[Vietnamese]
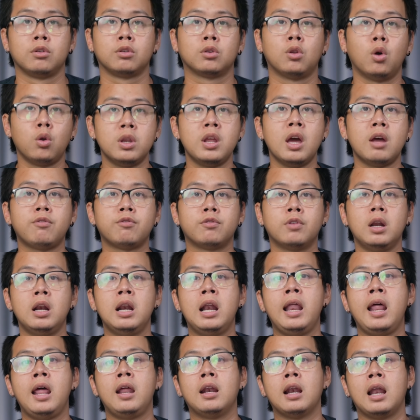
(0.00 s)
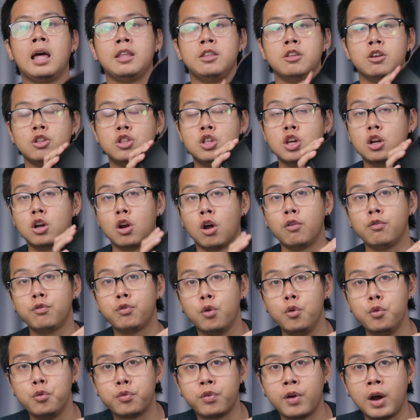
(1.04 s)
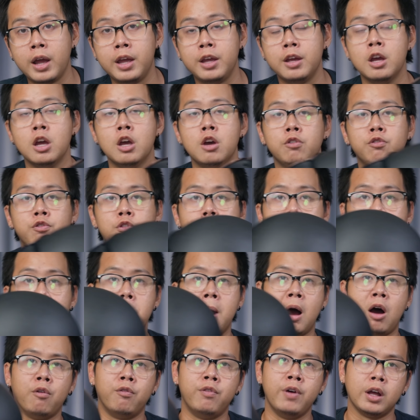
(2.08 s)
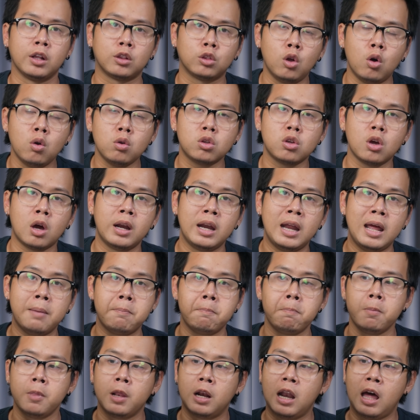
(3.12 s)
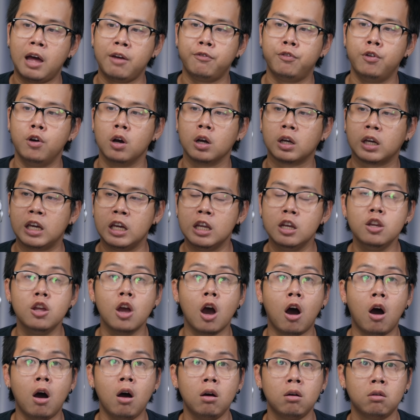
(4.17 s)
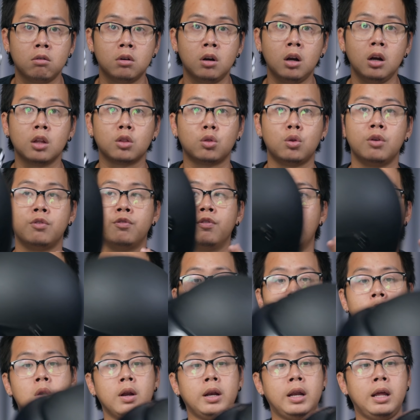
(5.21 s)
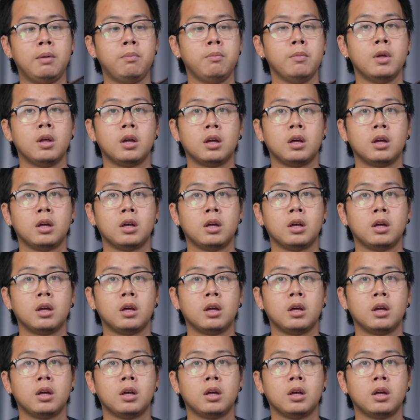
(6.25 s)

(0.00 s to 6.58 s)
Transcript: tốt nhất vẫn lên là những chiếc nón full face vừa bảo vệ tốt cho anh em lại vừa kín gió rất là tuyệt vời đúng không anh em